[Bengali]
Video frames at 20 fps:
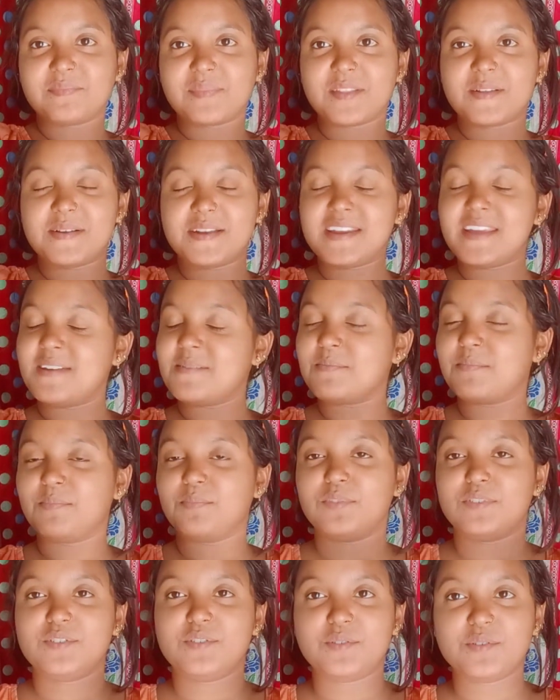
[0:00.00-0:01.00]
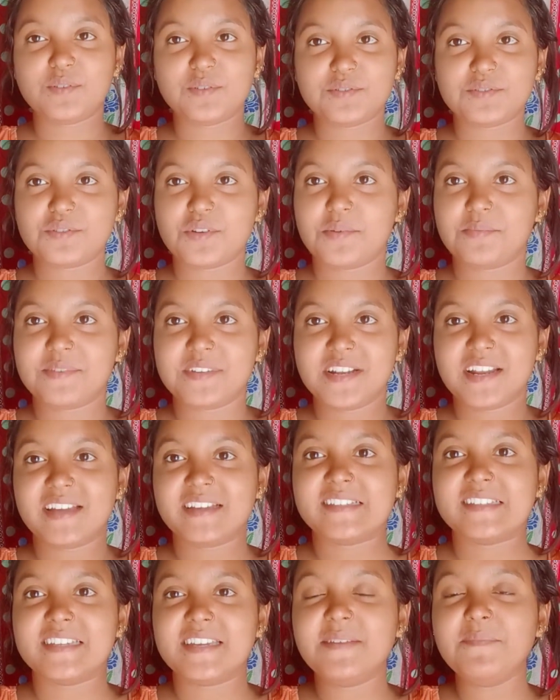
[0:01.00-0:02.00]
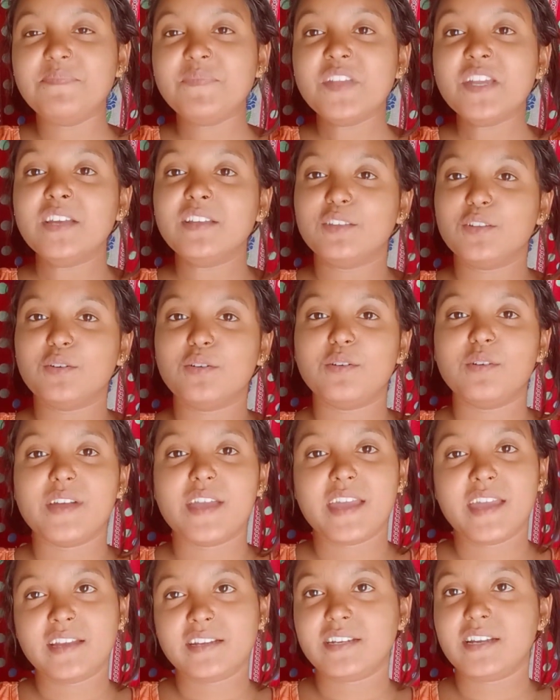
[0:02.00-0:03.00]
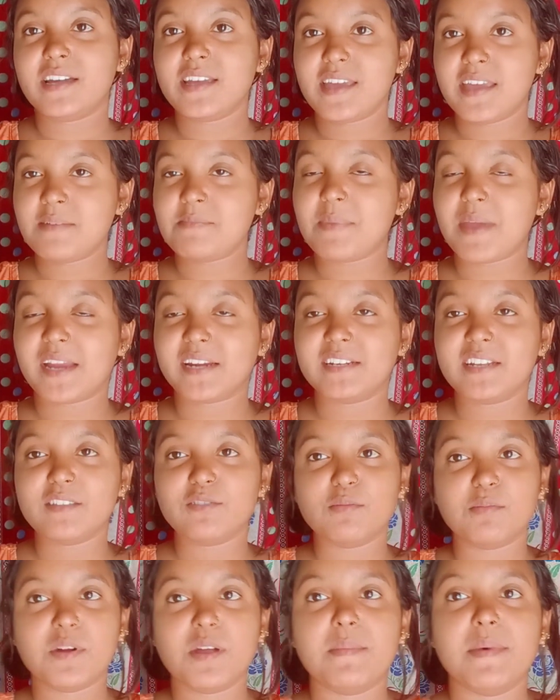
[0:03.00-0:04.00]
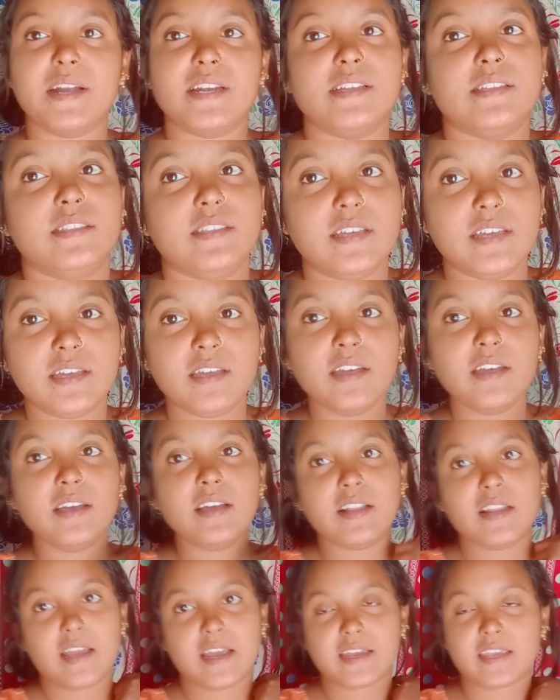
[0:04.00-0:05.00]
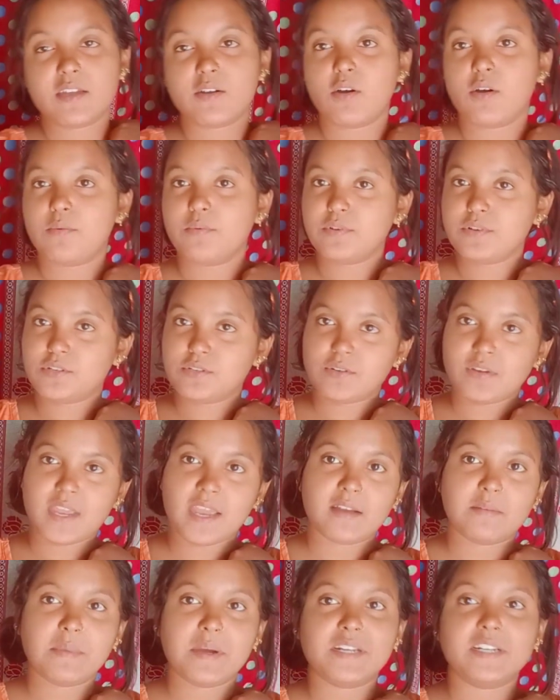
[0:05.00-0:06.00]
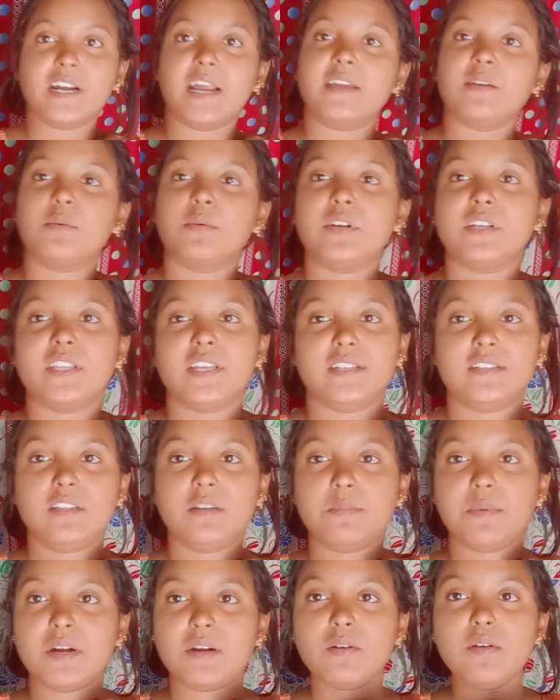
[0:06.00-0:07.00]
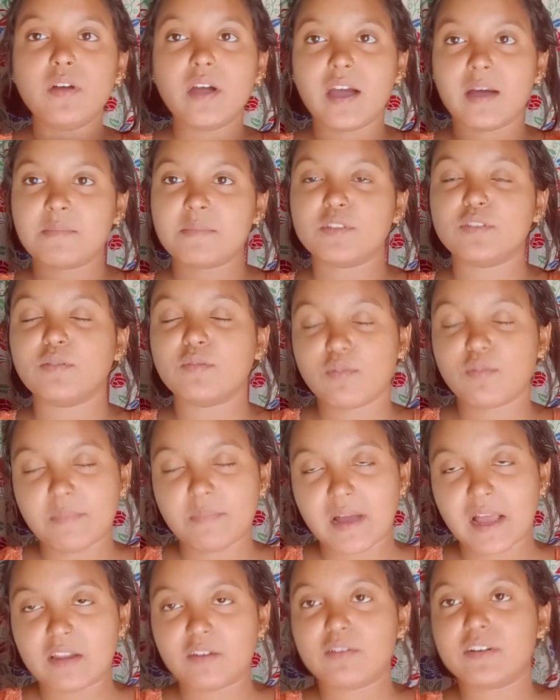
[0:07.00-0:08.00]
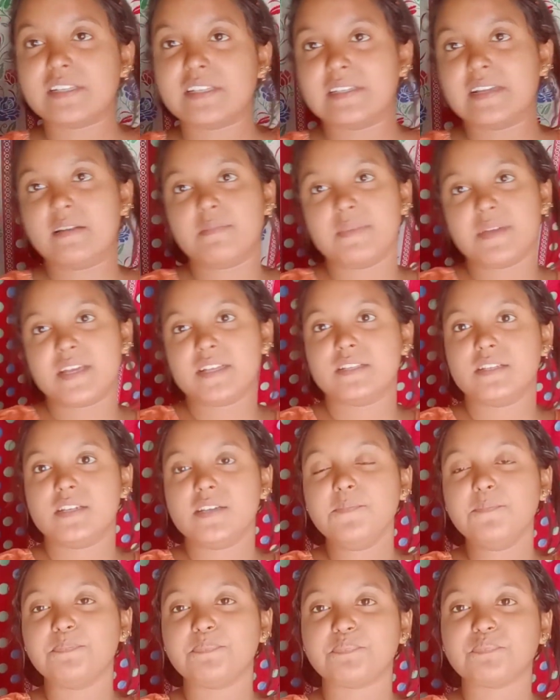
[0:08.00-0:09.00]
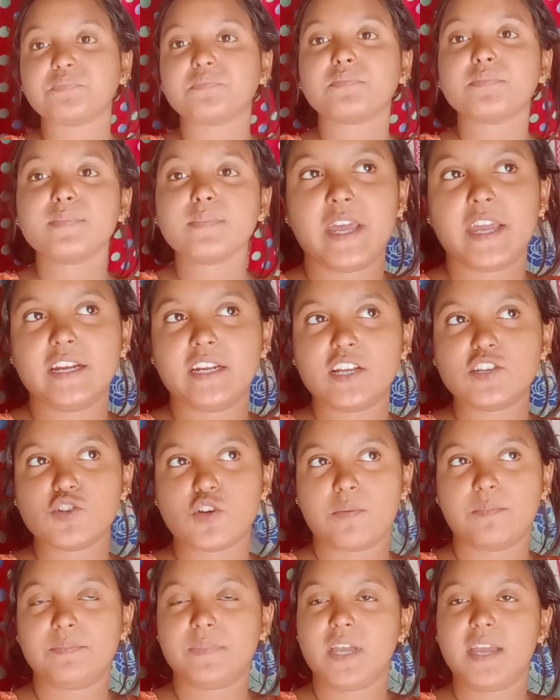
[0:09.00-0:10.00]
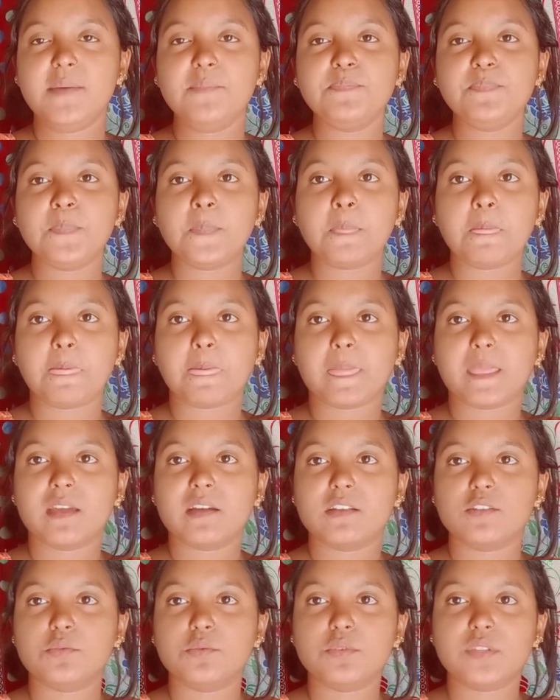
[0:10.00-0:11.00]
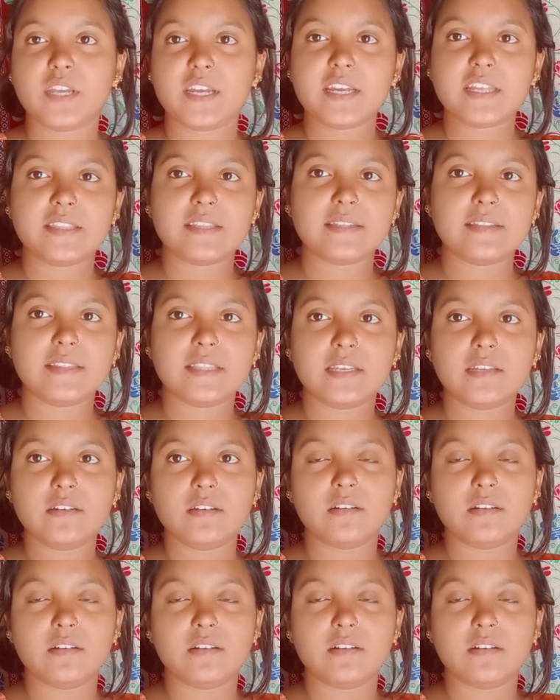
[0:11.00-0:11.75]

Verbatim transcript: মানে প্রচণ্ড সফট লাগছে তো এটা এই প্যাকটা তোমরা বাড়িতে লাগিয়ে অবশ্যই একবার ট্রাই করে দেখতে পারো আমি তো খুব ভালো রেজাল্ট পেয়েছি এটা সপ্তাহে দু থেকে তিন দিন